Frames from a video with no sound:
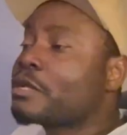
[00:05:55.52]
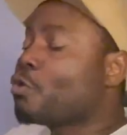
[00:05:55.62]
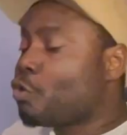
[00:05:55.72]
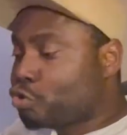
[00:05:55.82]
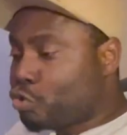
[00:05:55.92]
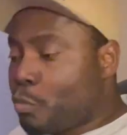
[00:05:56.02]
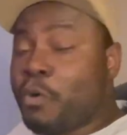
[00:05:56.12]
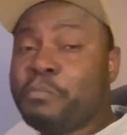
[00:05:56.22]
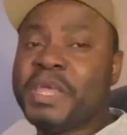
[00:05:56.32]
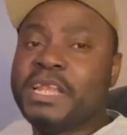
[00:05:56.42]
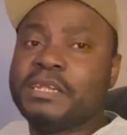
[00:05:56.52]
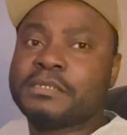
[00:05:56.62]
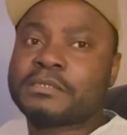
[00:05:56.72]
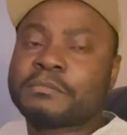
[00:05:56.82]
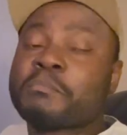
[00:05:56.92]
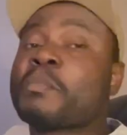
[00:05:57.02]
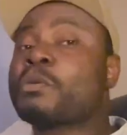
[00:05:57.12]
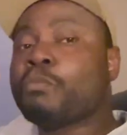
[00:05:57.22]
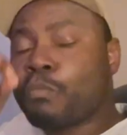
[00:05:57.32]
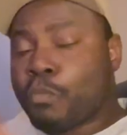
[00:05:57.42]
automobile,
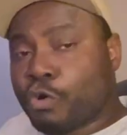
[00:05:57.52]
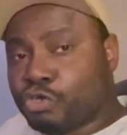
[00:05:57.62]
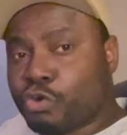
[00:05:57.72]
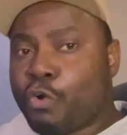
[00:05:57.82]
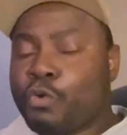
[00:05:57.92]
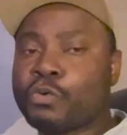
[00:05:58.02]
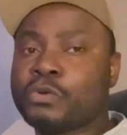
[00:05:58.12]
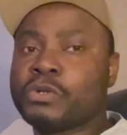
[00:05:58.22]
moto,